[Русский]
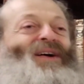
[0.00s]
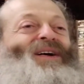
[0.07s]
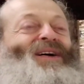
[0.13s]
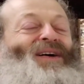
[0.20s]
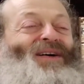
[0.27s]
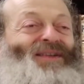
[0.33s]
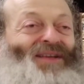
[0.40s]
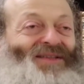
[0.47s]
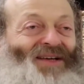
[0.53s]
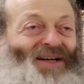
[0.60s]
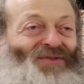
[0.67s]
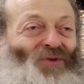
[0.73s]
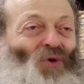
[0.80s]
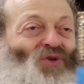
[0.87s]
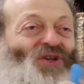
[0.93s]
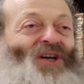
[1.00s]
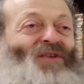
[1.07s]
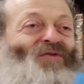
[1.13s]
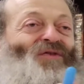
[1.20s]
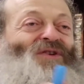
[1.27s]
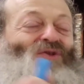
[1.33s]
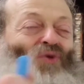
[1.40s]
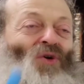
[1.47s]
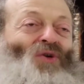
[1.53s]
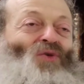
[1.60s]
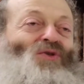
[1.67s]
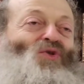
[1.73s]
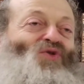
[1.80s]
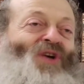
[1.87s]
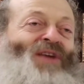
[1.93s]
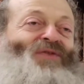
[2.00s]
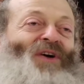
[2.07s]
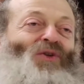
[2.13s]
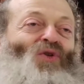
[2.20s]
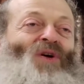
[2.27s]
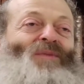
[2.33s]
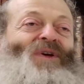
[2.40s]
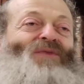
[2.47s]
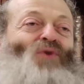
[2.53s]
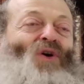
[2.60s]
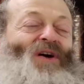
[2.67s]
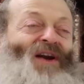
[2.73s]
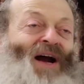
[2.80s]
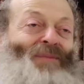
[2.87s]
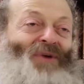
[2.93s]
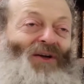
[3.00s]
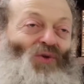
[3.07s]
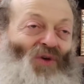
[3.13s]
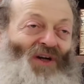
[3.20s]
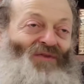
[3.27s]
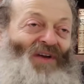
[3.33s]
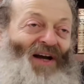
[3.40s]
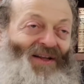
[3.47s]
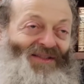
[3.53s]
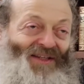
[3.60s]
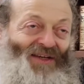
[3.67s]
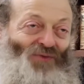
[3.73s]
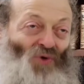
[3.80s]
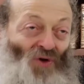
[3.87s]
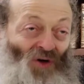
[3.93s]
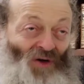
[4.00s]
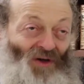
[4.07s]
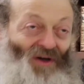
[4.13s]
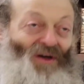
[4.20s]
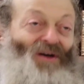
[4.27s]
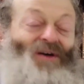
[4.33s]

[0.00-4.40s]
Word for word: так сказать, включил в историю сюжет, в котором его храм, который являлся его